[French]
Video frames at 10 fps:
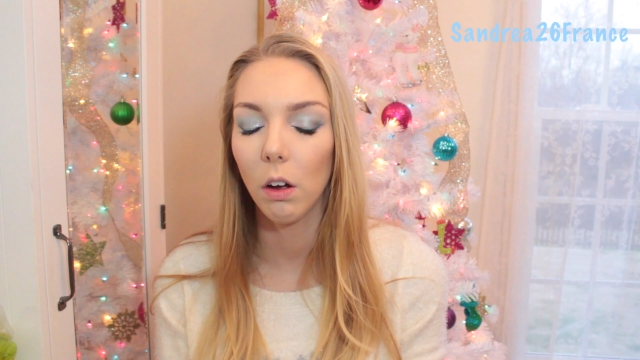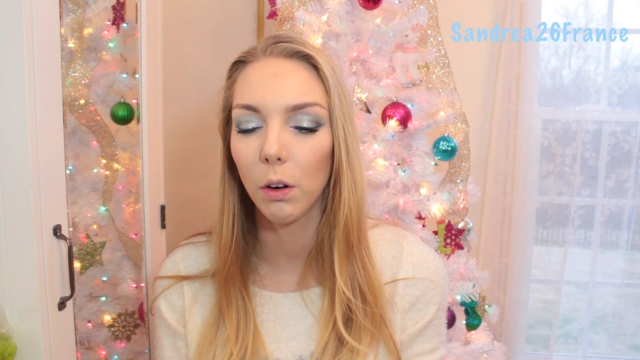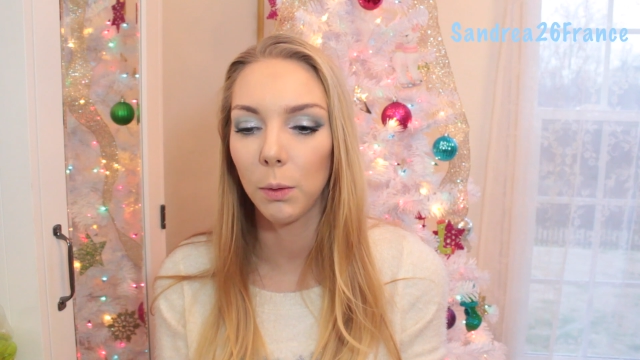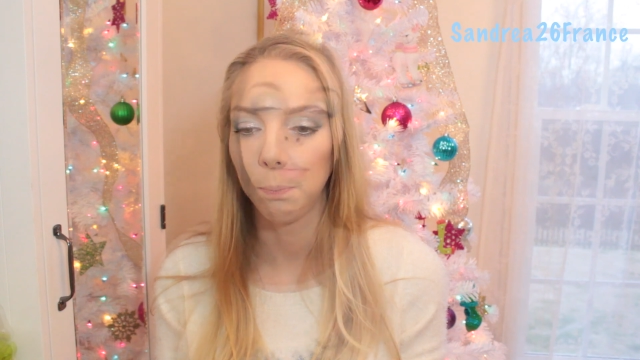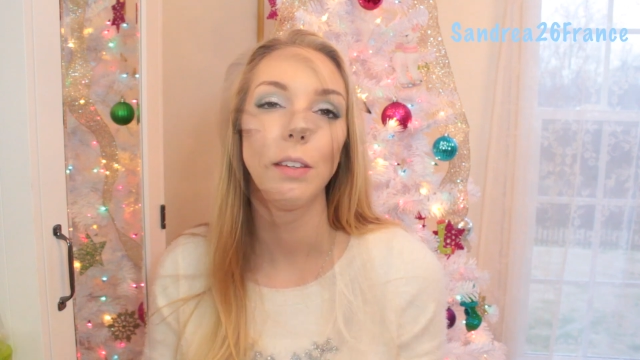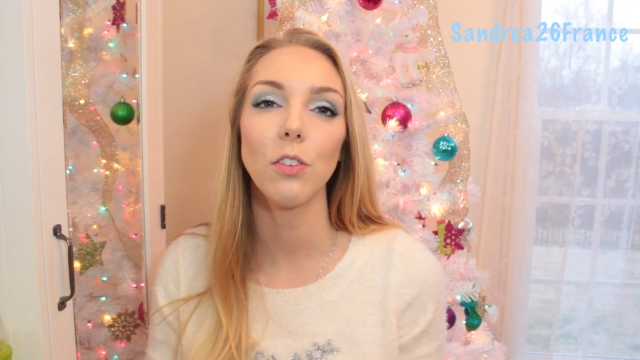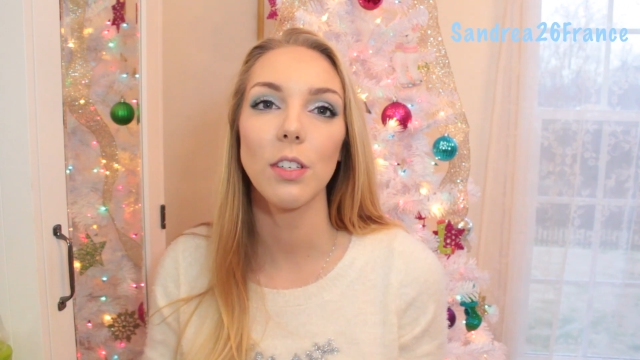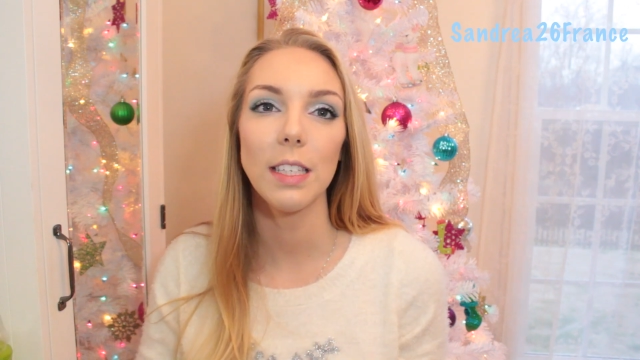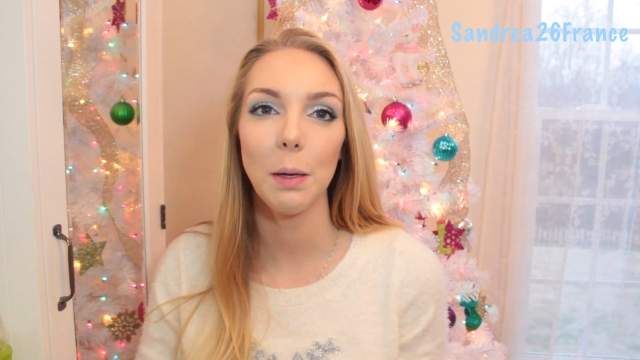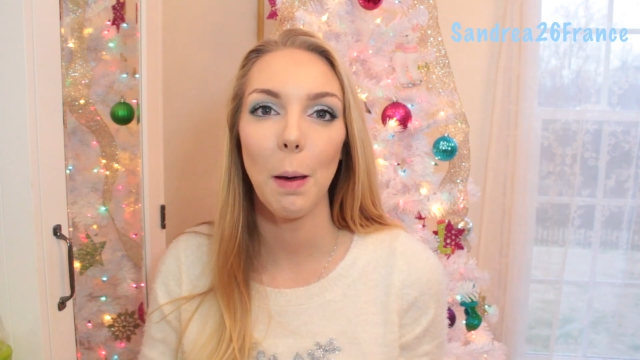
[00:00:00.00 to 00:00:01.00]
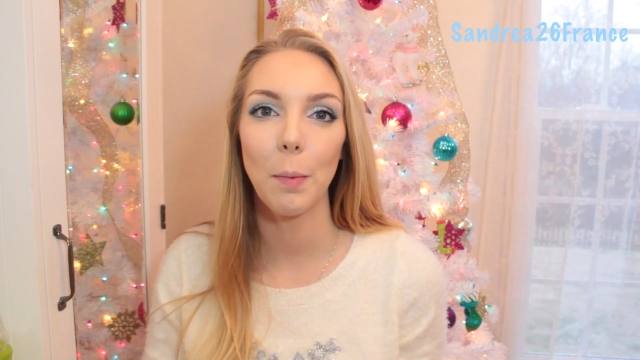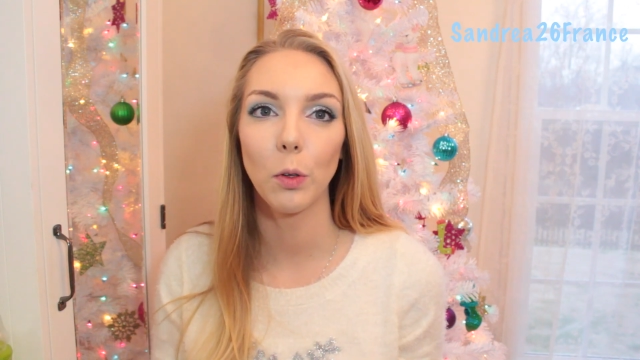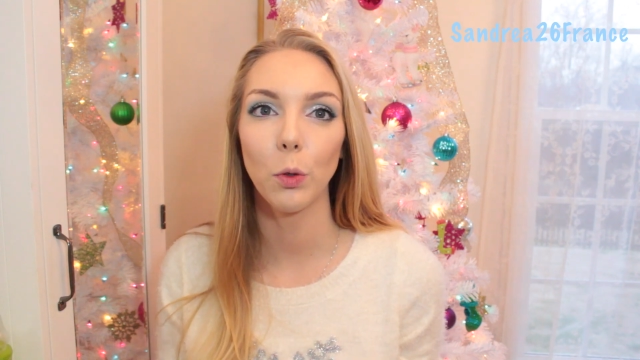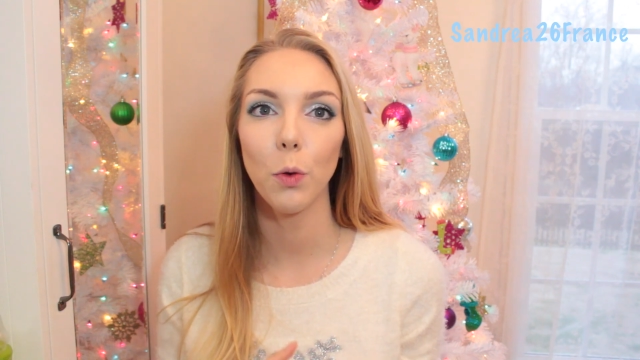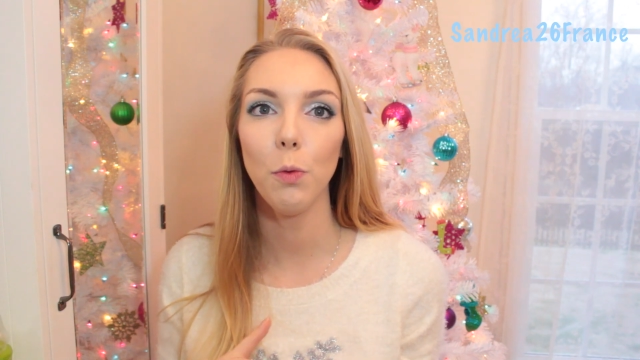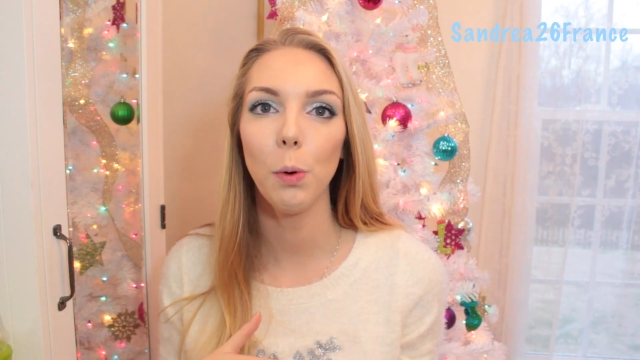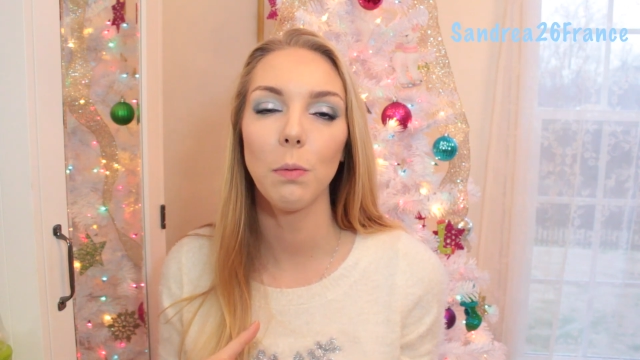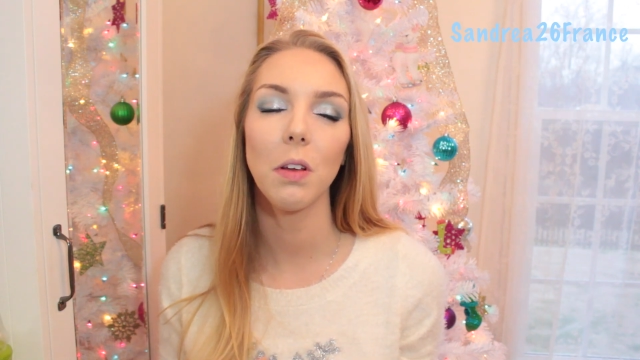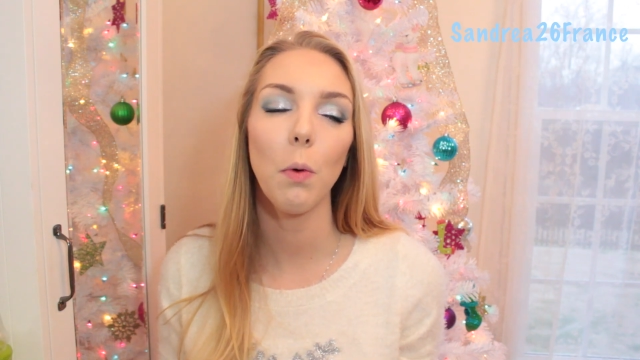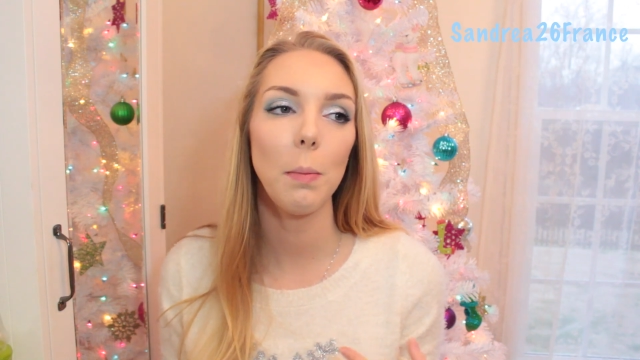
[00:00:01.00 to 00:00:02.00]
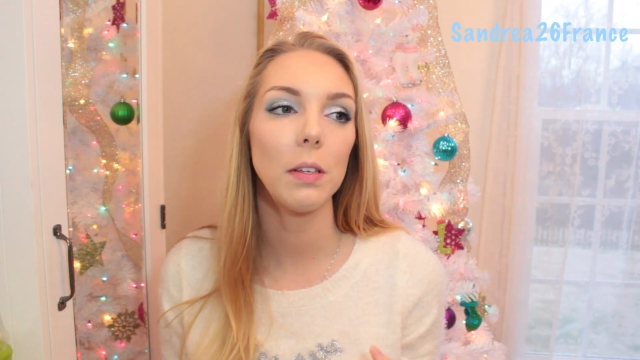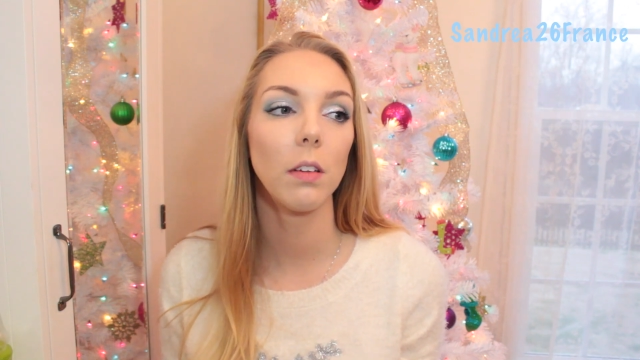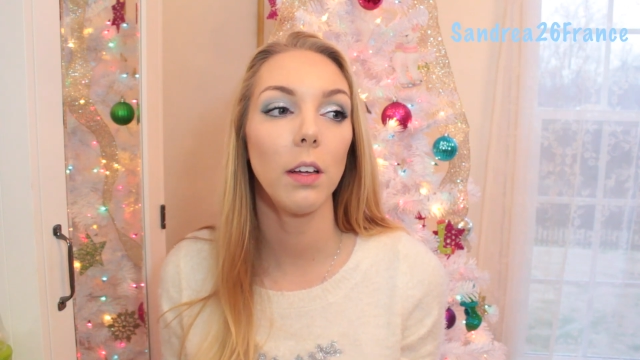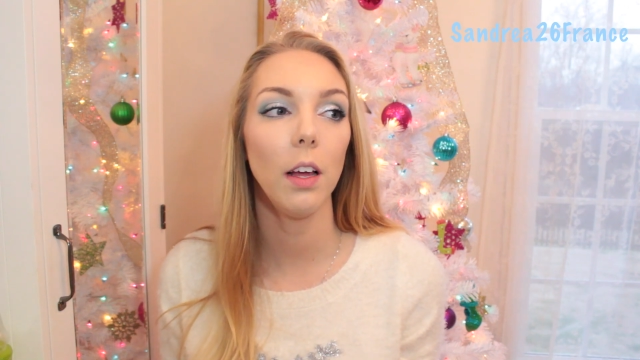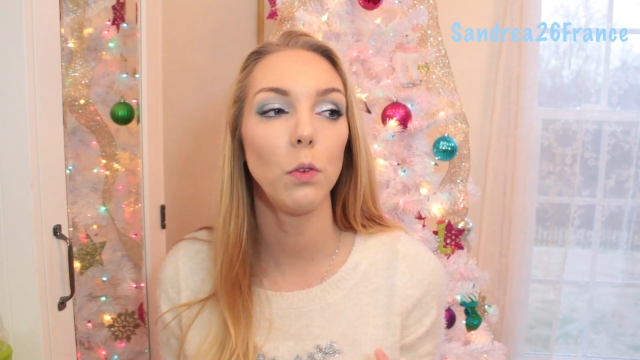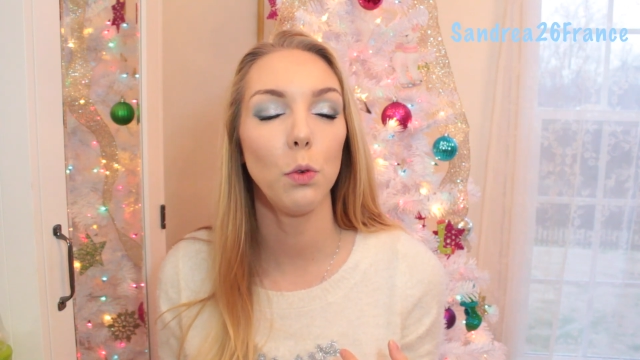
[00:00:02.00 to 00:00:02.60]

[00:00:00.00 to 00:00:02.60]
Euh, maintenant je sais que pas mal d'entre vous pourraient me dire ouais mais Sandrine